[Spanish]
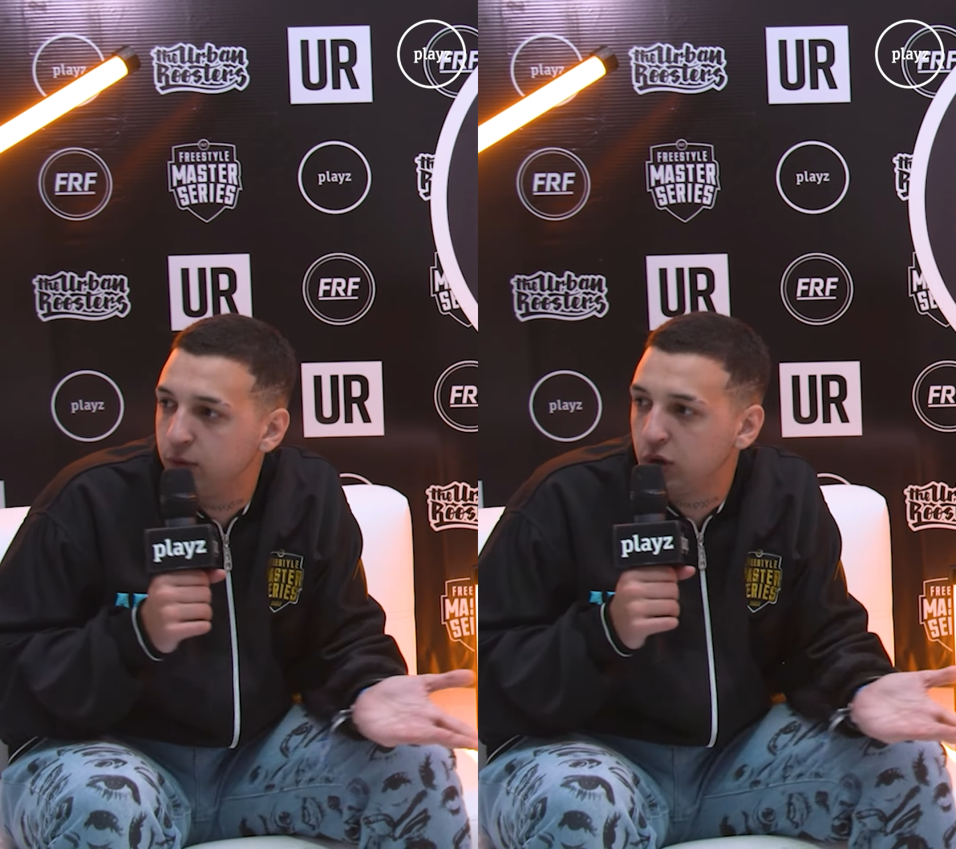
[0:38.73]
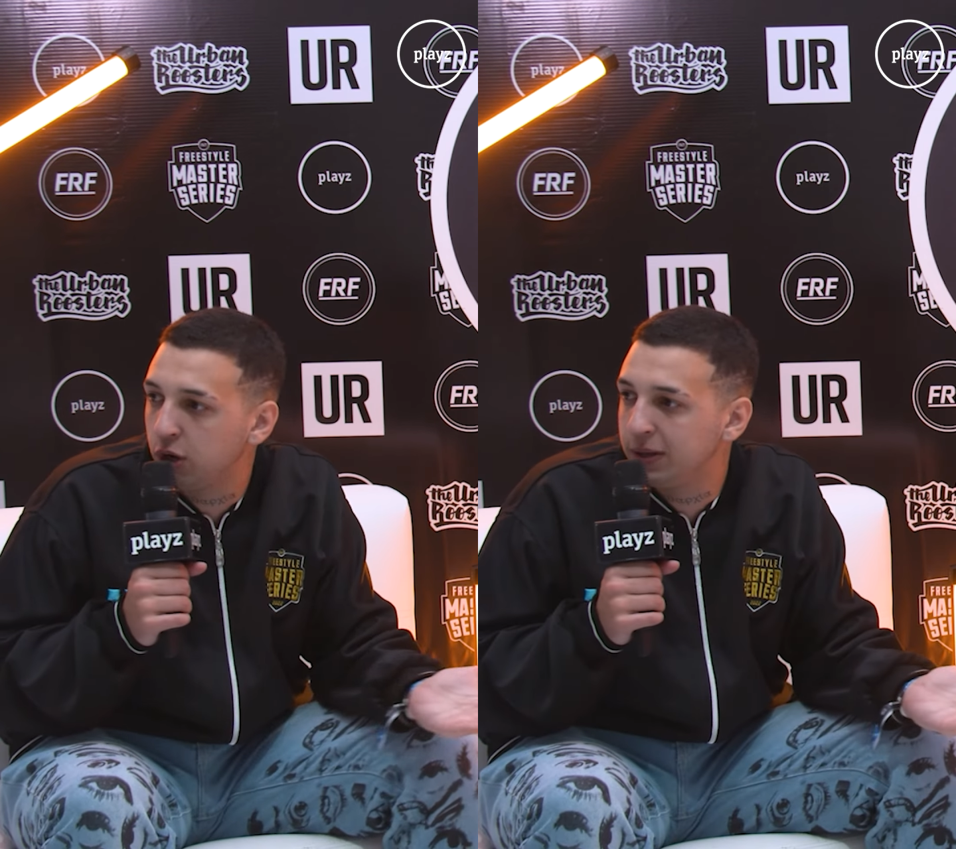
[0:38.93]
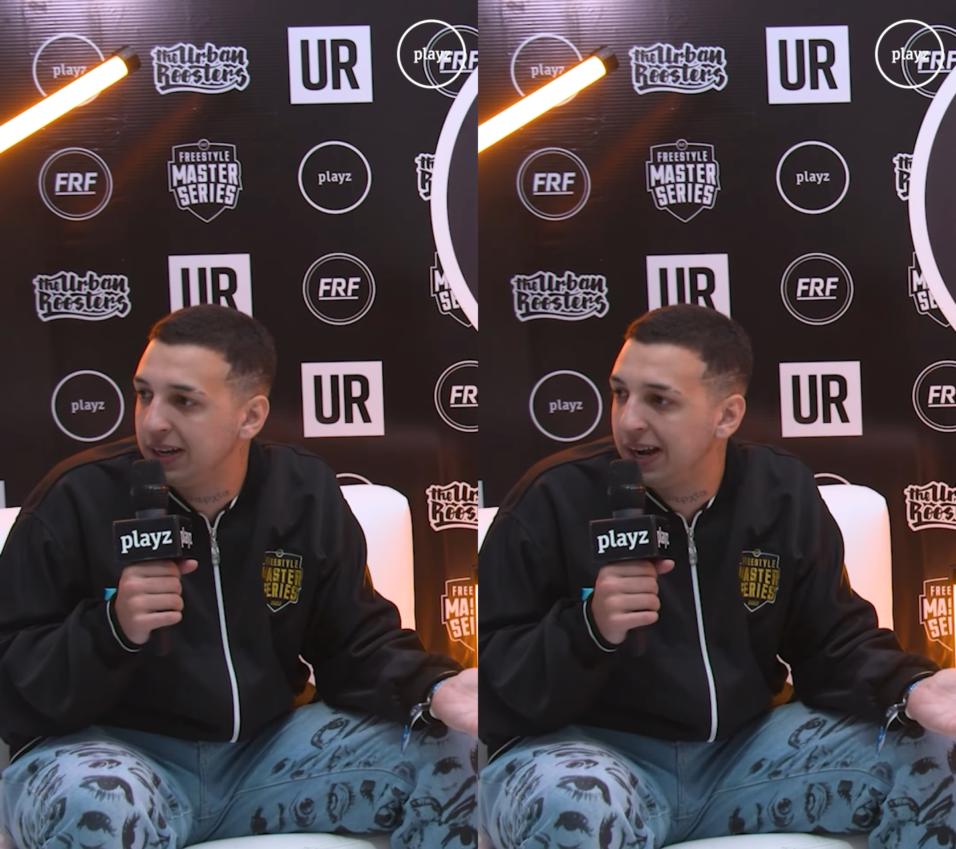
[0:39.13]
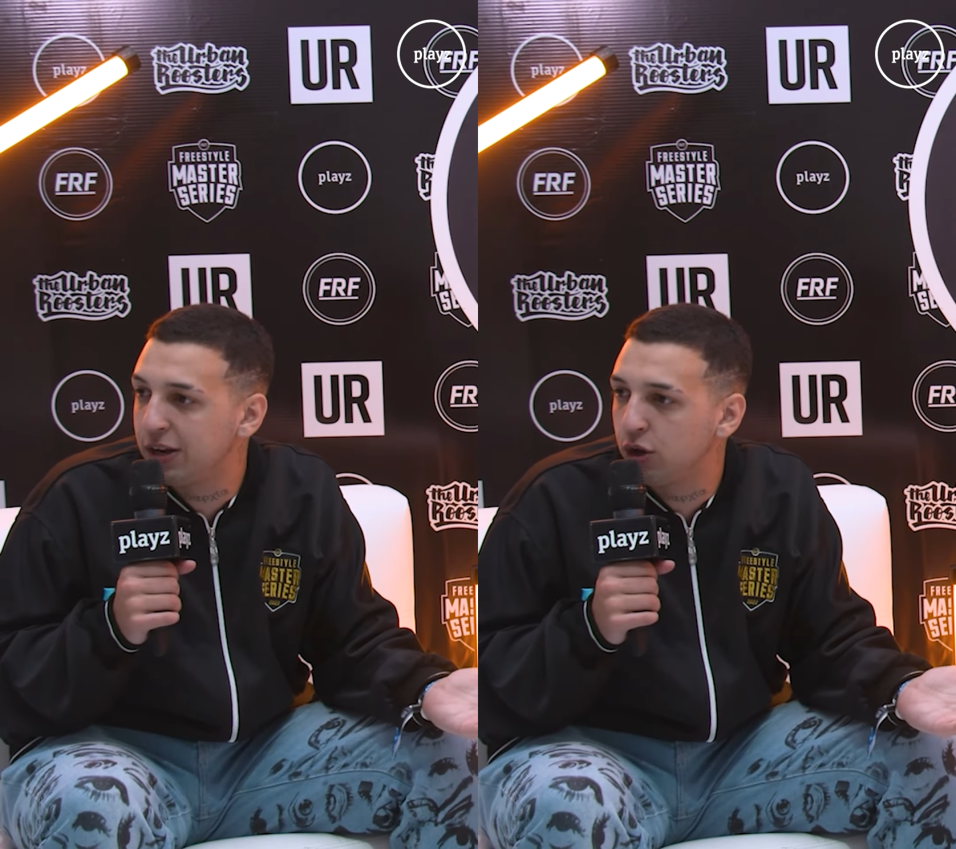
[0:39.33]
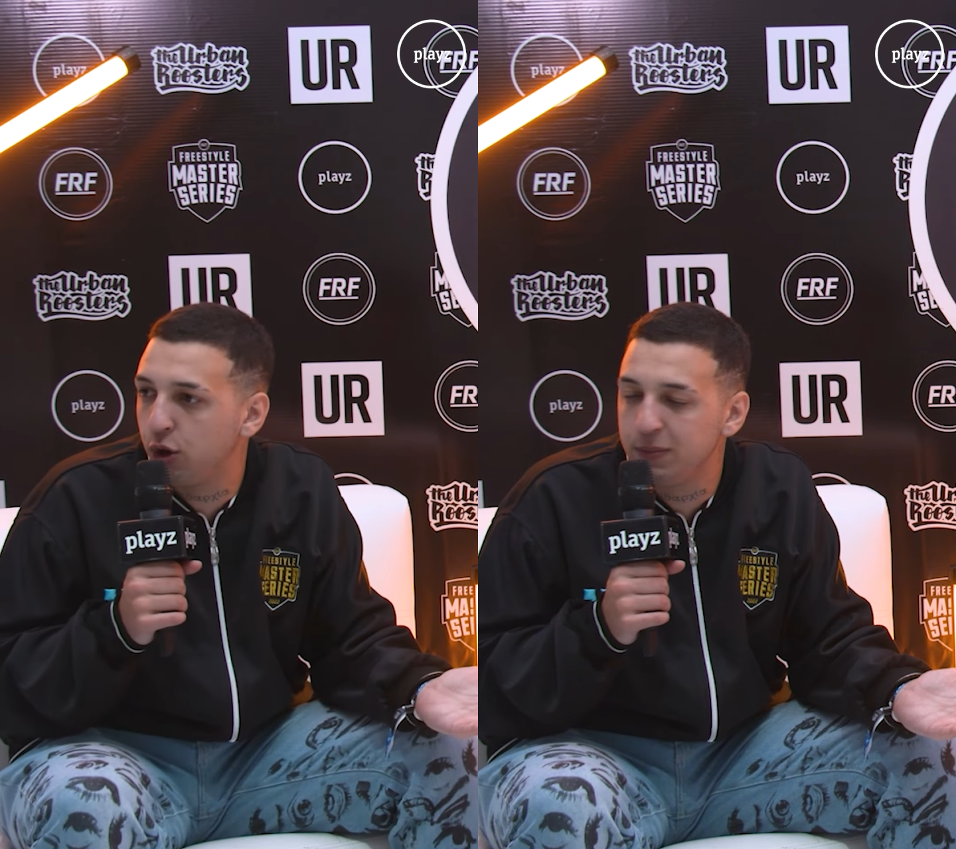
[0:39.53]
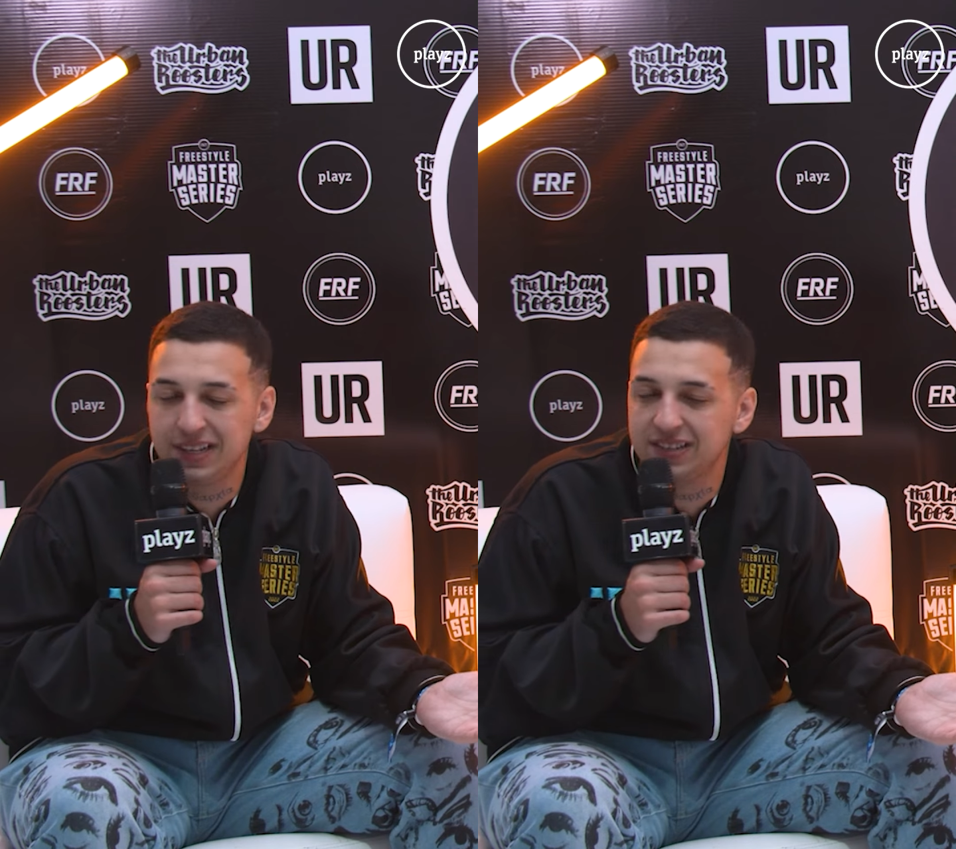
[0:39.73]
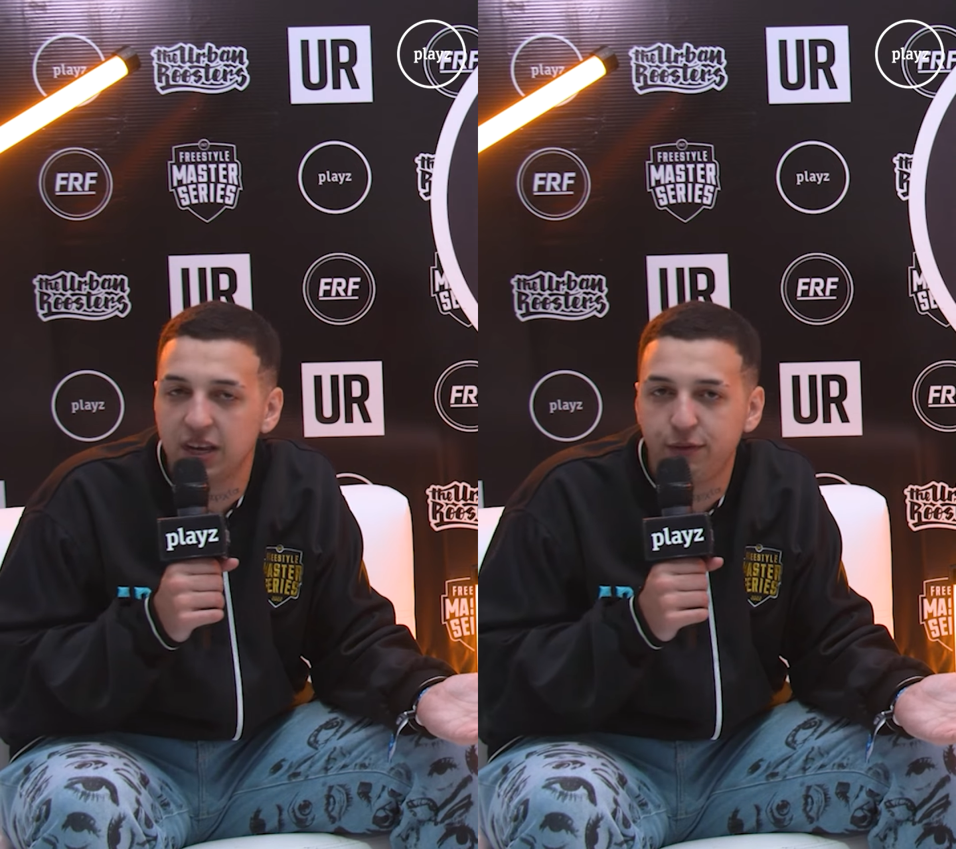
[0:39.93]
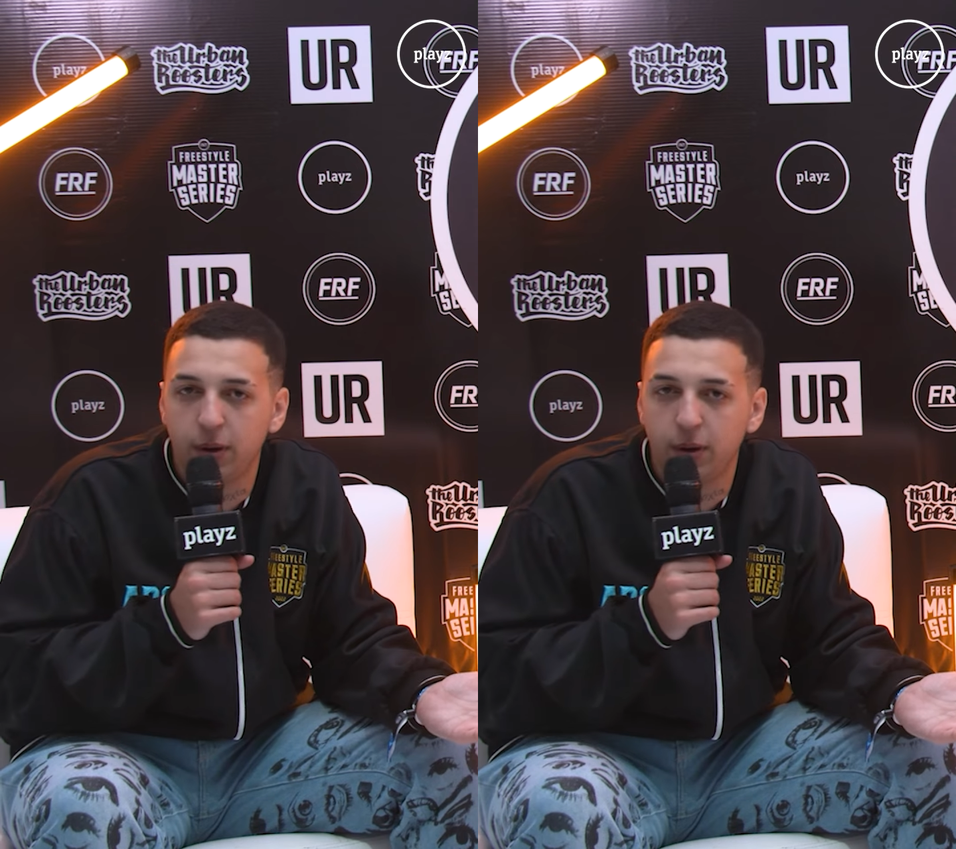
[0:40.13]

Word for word: no quiero mentir el año, 2016